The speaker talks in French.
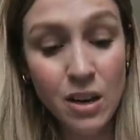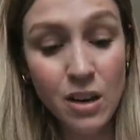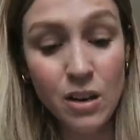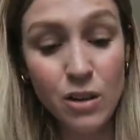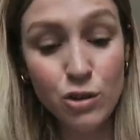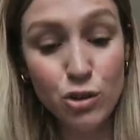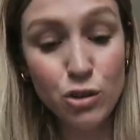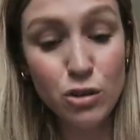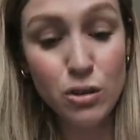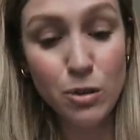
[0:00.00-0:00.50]

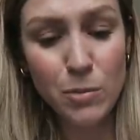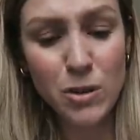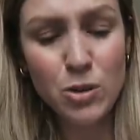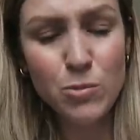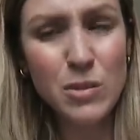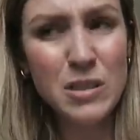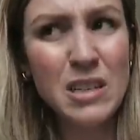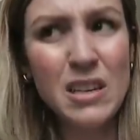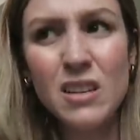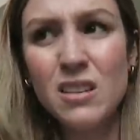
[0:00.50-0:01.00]
Euh, justement, je
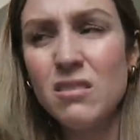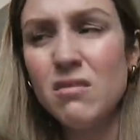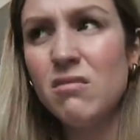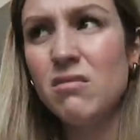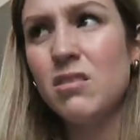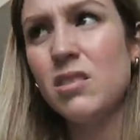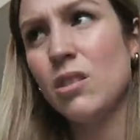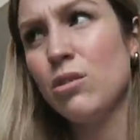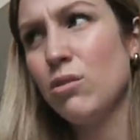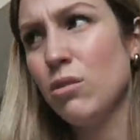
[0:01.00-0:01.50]
pense à
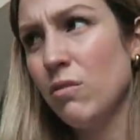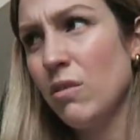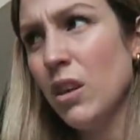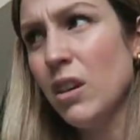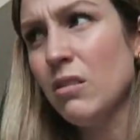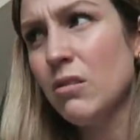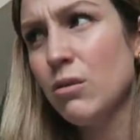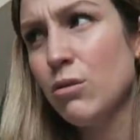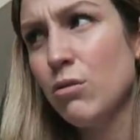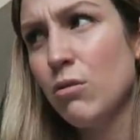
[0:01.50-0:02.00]

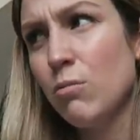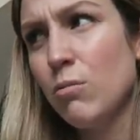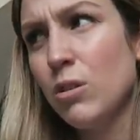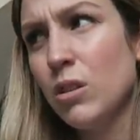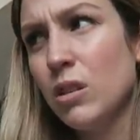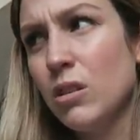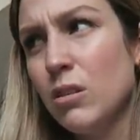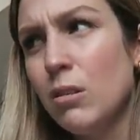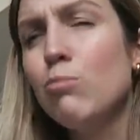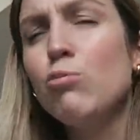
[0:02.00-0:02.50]
Sansevière, c'est un
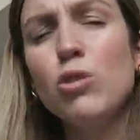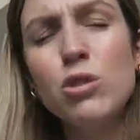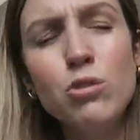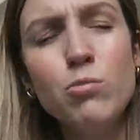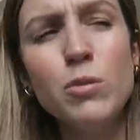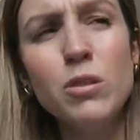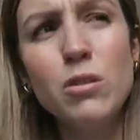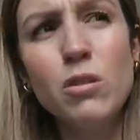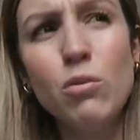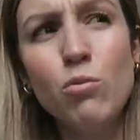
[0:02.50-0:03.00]
bon exemple. Oui,
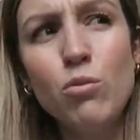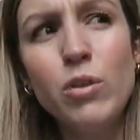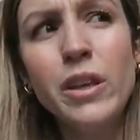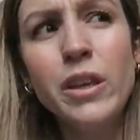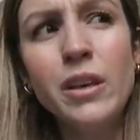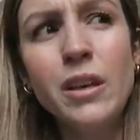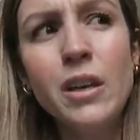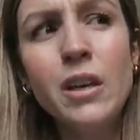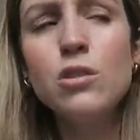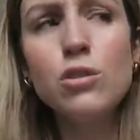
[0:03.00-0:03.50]
je pense que
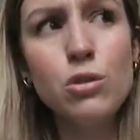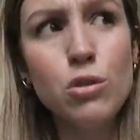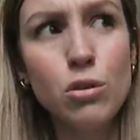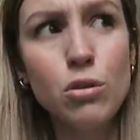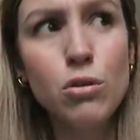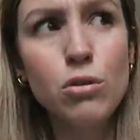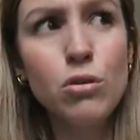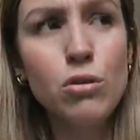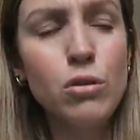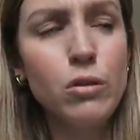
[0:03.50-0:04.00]
oui. Ça,
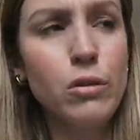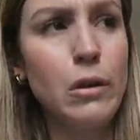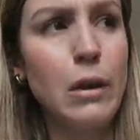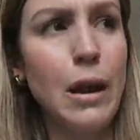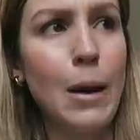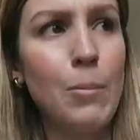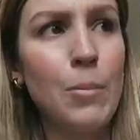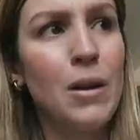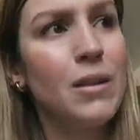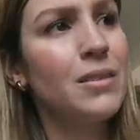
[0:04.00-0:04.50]
euh,
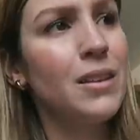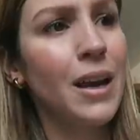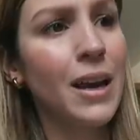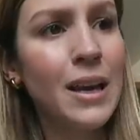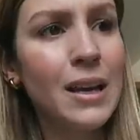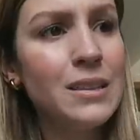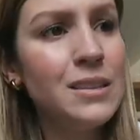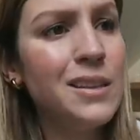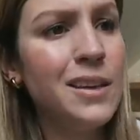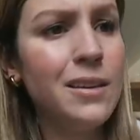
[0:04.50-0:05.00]
la plante
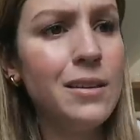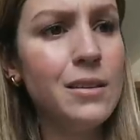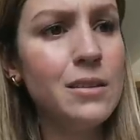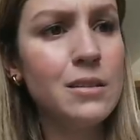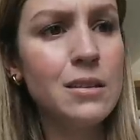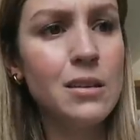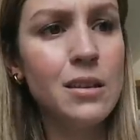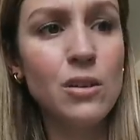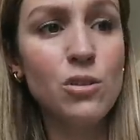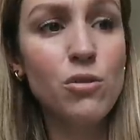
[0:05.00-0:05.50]
araignée,
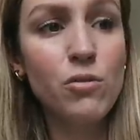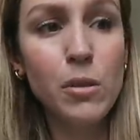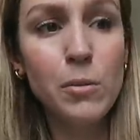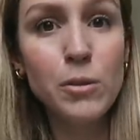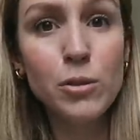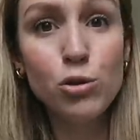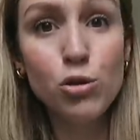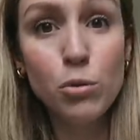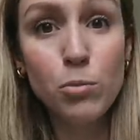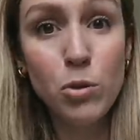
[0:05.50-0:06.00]
tu sais, il y en a
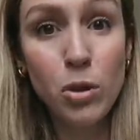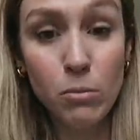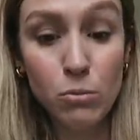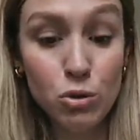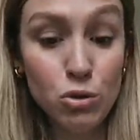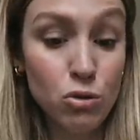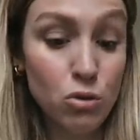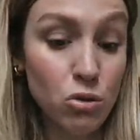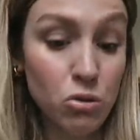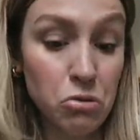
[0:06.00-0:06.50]
vraiment une coupe comme
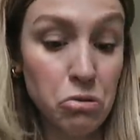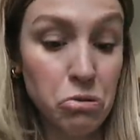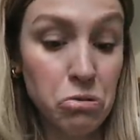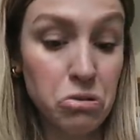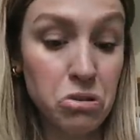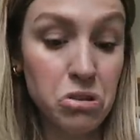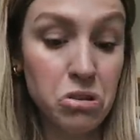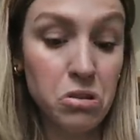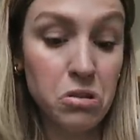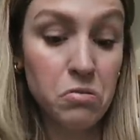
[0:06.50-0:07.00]
ça que,
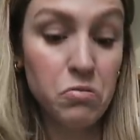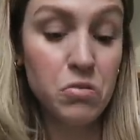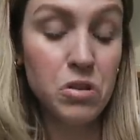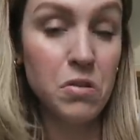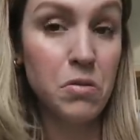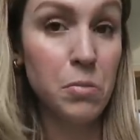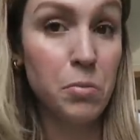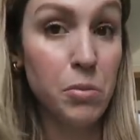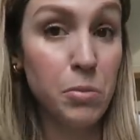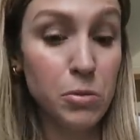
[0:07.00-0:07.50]
tu sais, vous
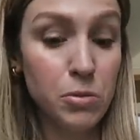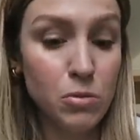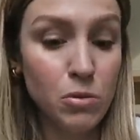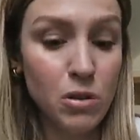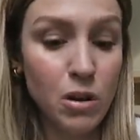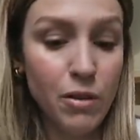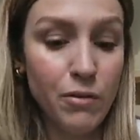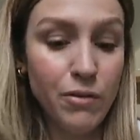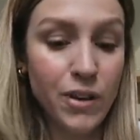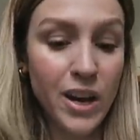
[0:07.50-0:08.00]
avez pas
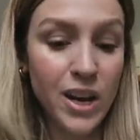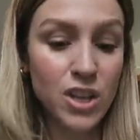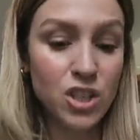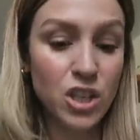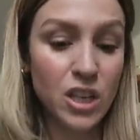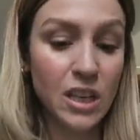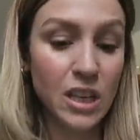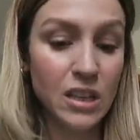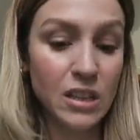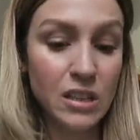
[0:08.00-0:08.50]
besoin de le faire à
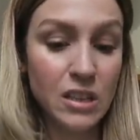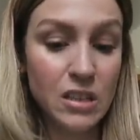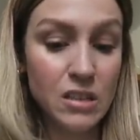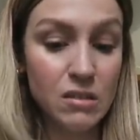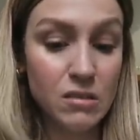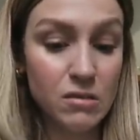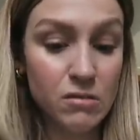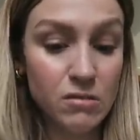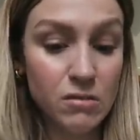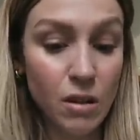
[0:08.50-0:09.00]
chaque année.
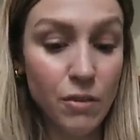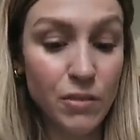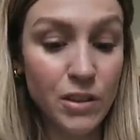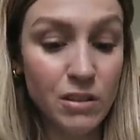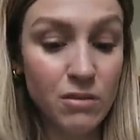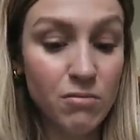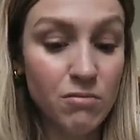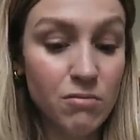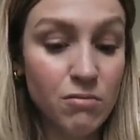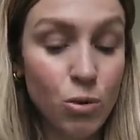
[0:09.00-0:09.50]
En
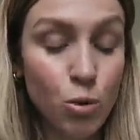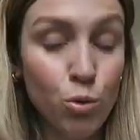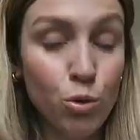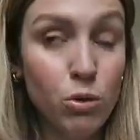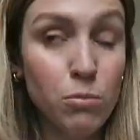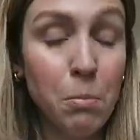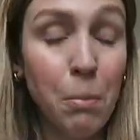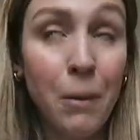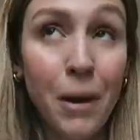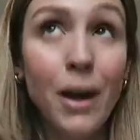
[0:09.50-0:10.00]
fait,
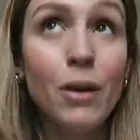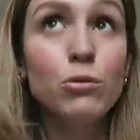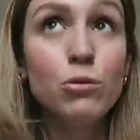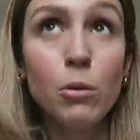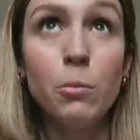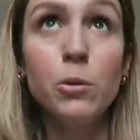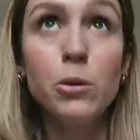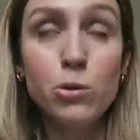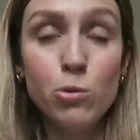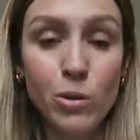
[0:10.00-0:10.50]
aucune plante
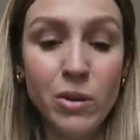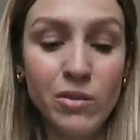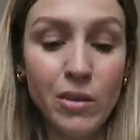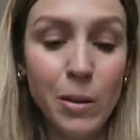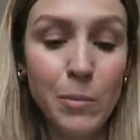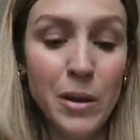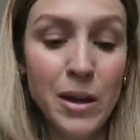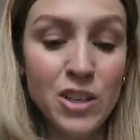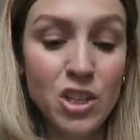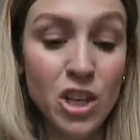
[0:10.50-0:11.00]
a besoin
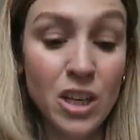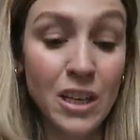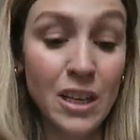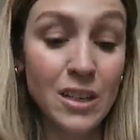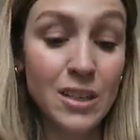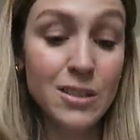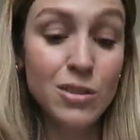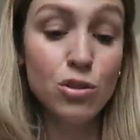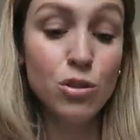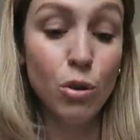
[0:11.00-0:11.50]
vraiment à chaque
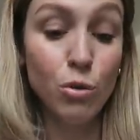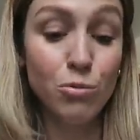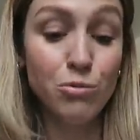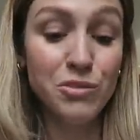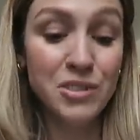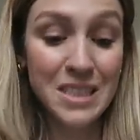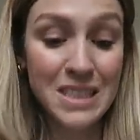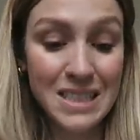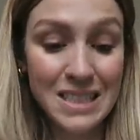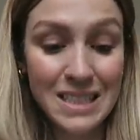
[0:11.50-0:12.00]
année, sauf
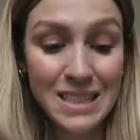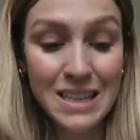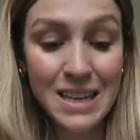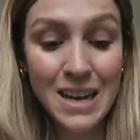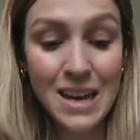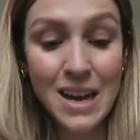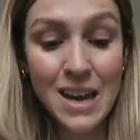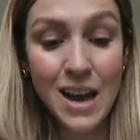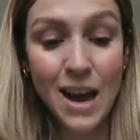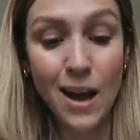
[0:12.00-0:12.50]
si
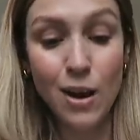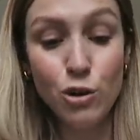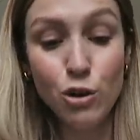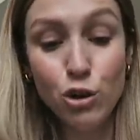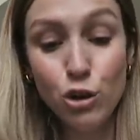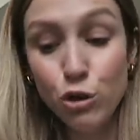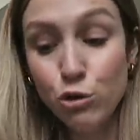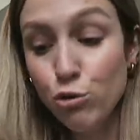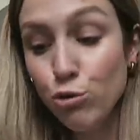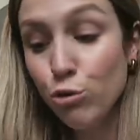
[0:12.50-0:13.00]
elle a
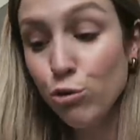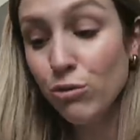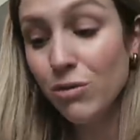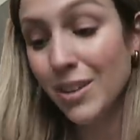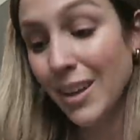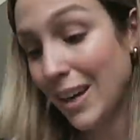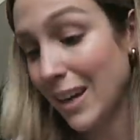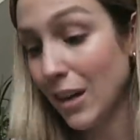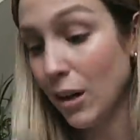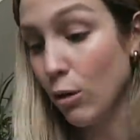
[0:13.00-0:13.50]
connu une
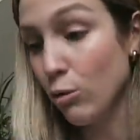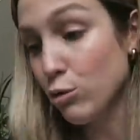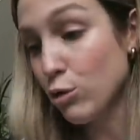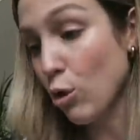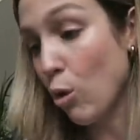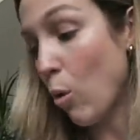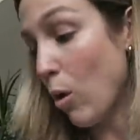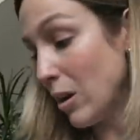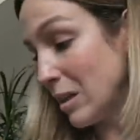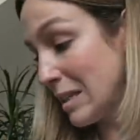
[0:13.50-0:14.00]
très grosse
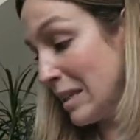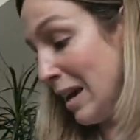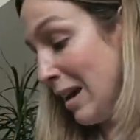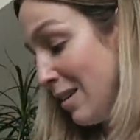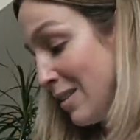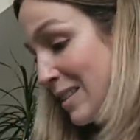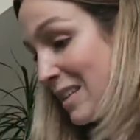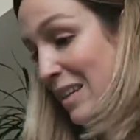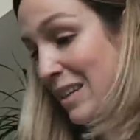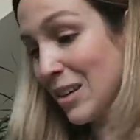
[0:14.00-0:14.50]

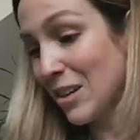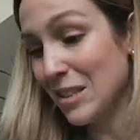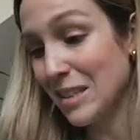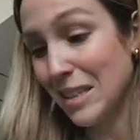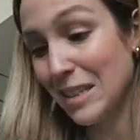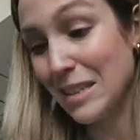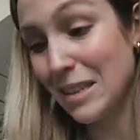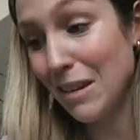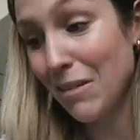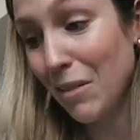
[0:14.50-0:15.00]
croissance et que
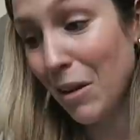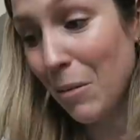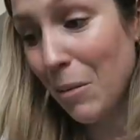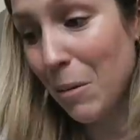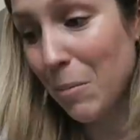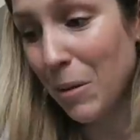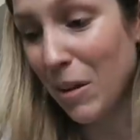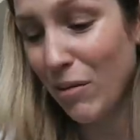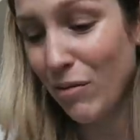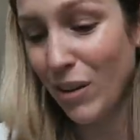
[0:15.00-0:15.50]
ça serait
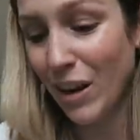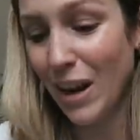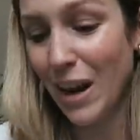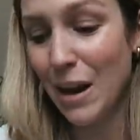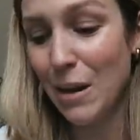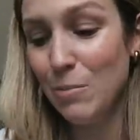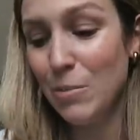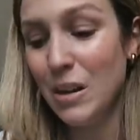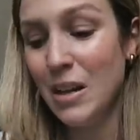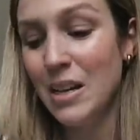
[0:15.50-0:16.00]
vraiment
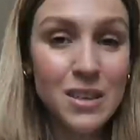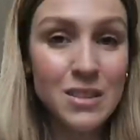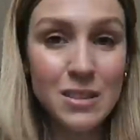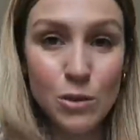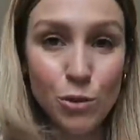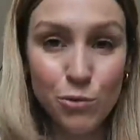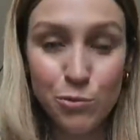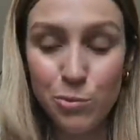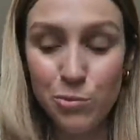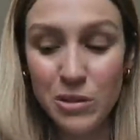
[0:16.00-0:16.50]
préférable.
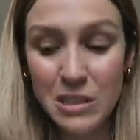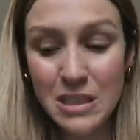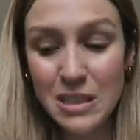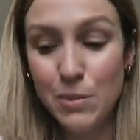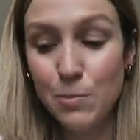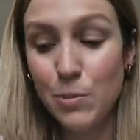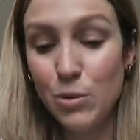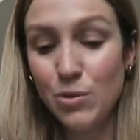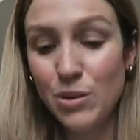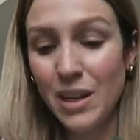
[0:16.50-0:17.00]
Sinon, vous pouvez
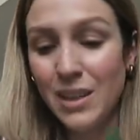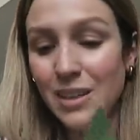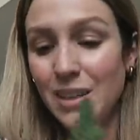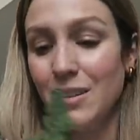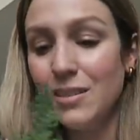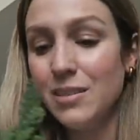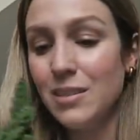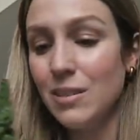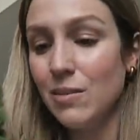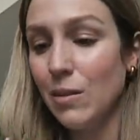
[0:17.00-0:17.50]
skipper une
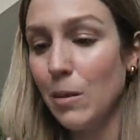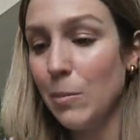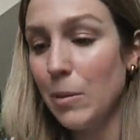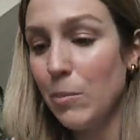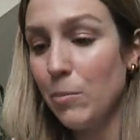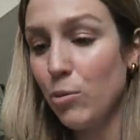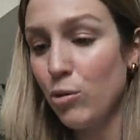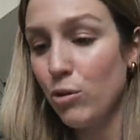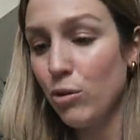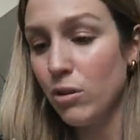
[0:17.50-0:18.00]
année, là, c'est vraiment
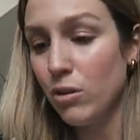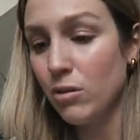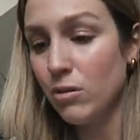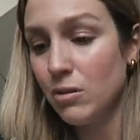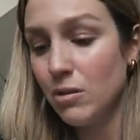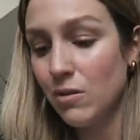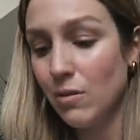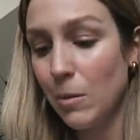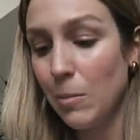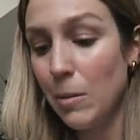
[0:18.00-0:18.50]
euh,
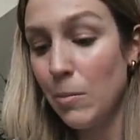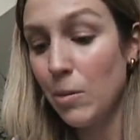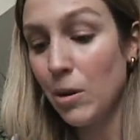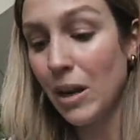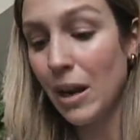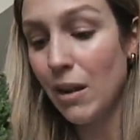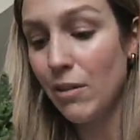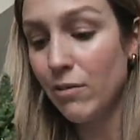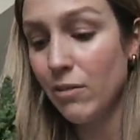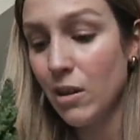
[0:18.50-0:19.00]
c'est vraiment pas
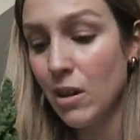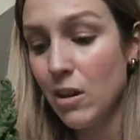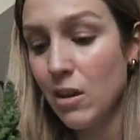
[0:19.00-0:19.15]
grave